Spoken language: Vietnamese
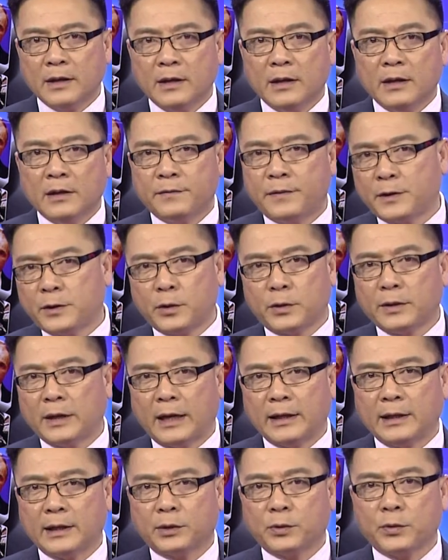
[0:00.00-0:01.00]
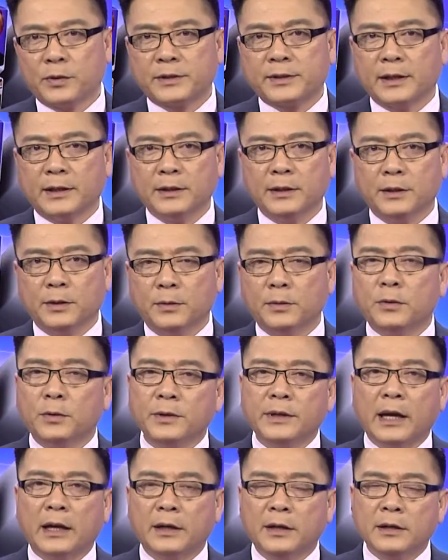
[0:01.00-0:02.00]
Phần còn lại là thuộc sở hữu của
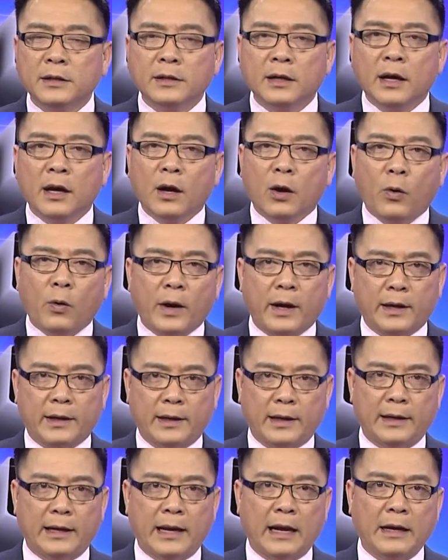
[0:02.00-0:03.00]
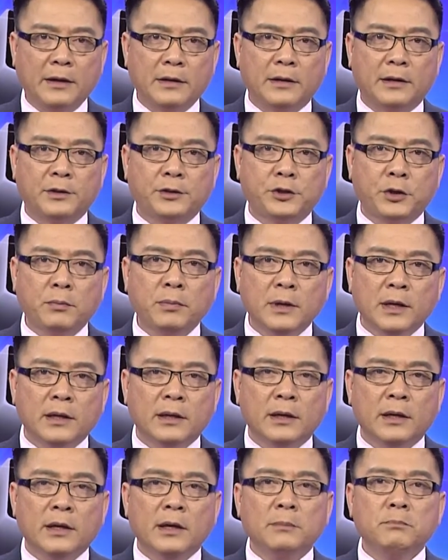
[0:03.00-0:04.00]
nhà nước hoặc là đã được chống lưng
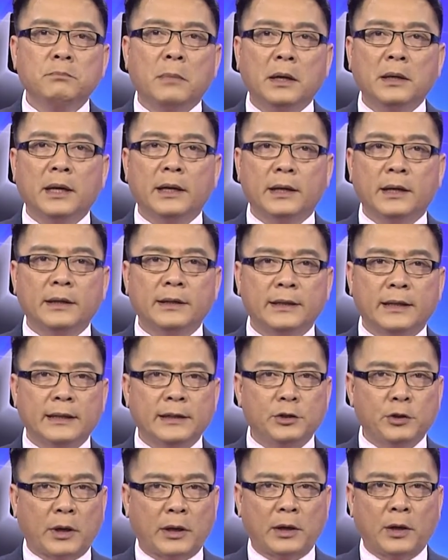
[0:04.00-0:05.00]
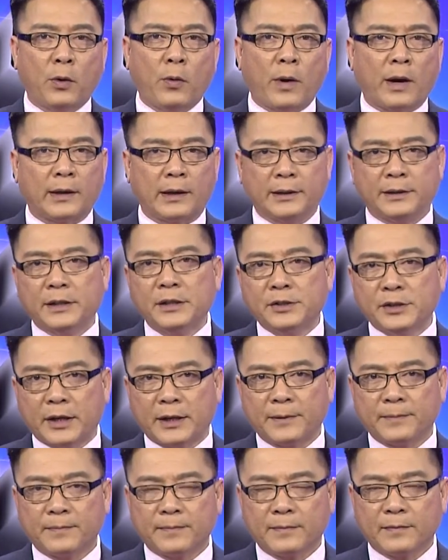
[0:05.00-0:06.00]
bởi lợi ích kinh doanh hoặc là chính trị
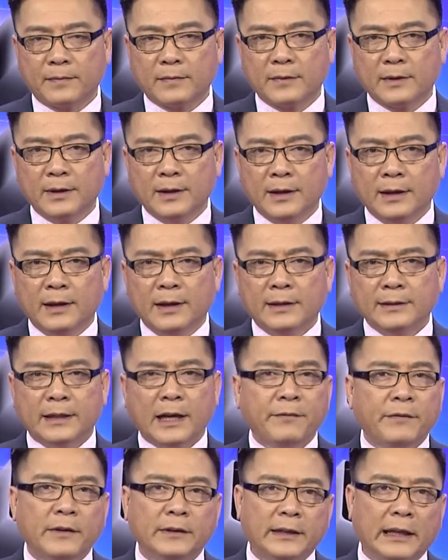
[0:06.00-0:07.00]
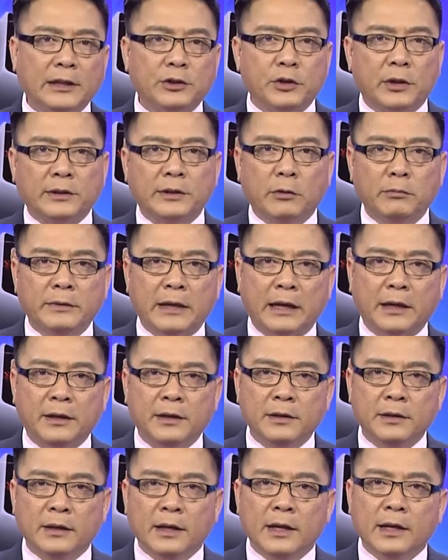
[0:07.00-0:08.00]
các phương tiện truyền thông nhà
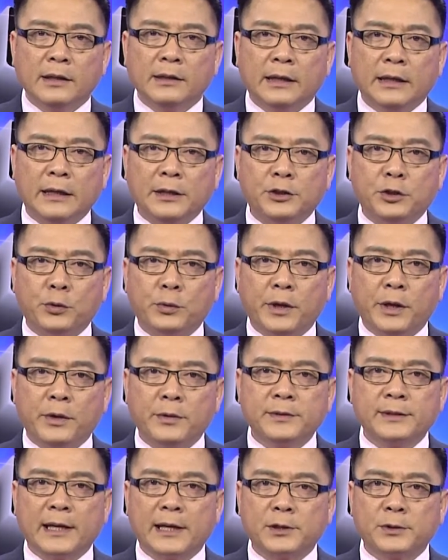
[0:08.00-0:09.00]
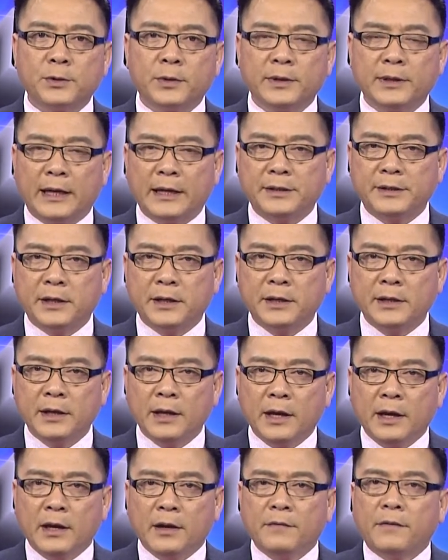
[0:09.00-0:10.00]
nước thì chủ yếu sản xuất giải trí
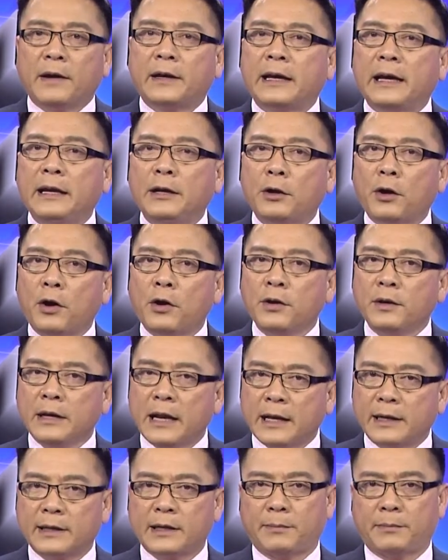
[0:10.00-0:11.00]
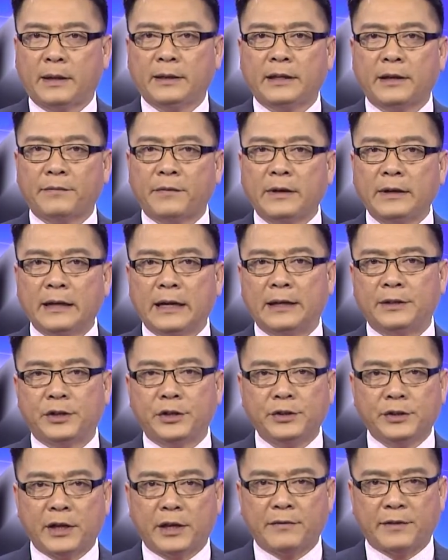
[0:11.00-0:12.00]
và khi nó đề cập đến các vấn đề chính
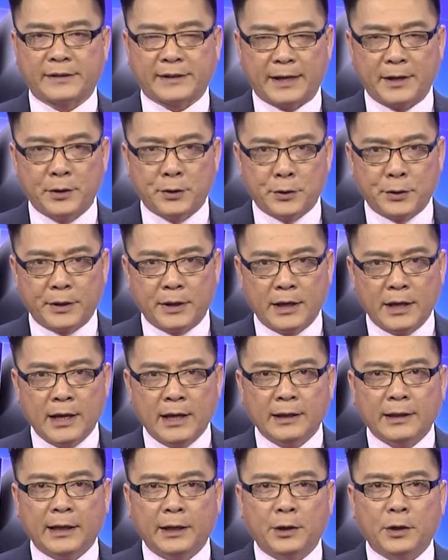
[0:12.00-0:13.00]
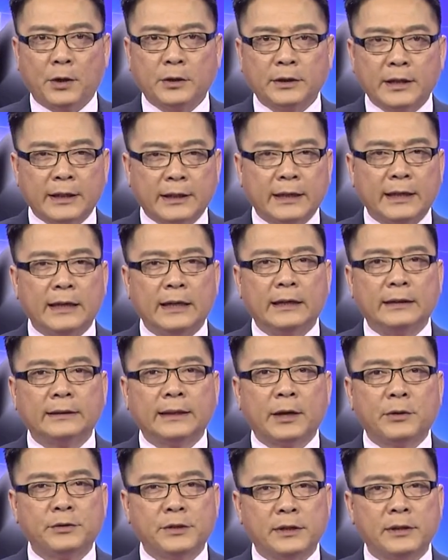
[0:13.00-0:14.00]
trị và xã hội thì nó thực hiện
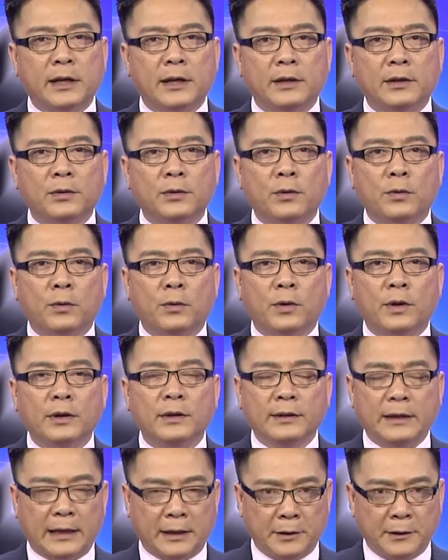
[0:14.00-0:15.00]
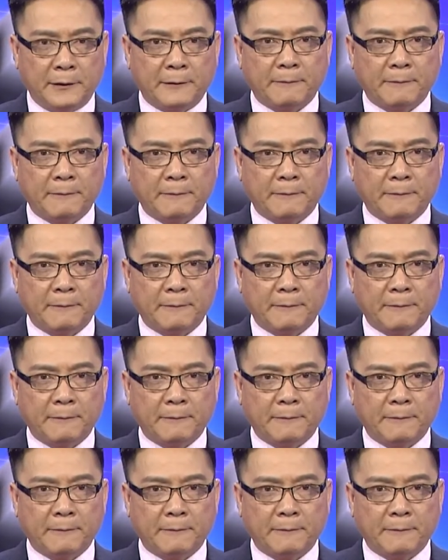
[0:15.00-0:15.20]
theo chỉ định của nhà nước.